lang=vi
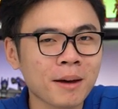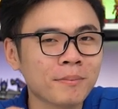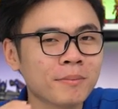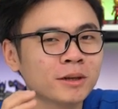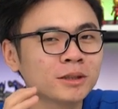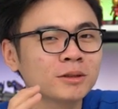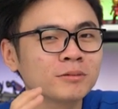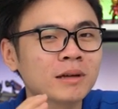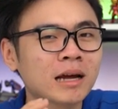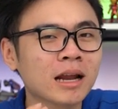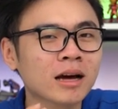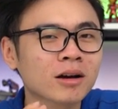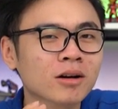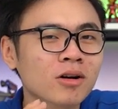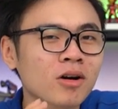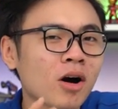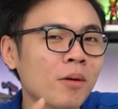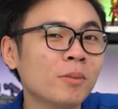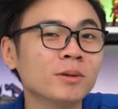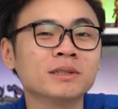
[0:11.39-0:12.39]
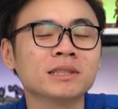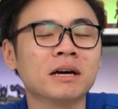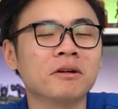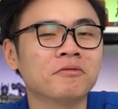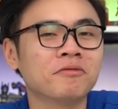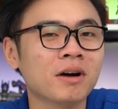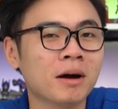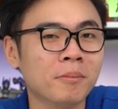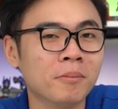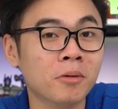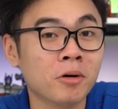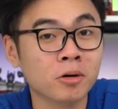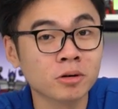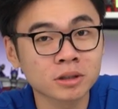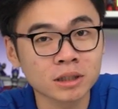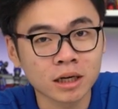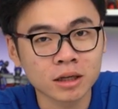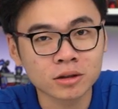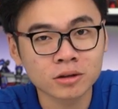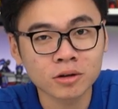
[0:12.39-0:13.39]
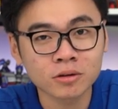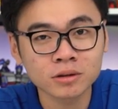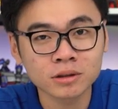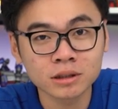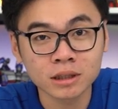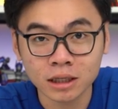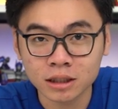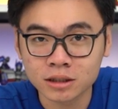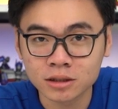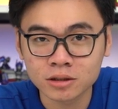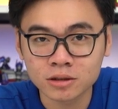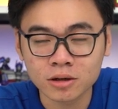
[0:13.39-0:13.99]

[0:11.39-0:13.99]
mà chúng ta đã có một sản phẩm hỗ trợ tốt nhất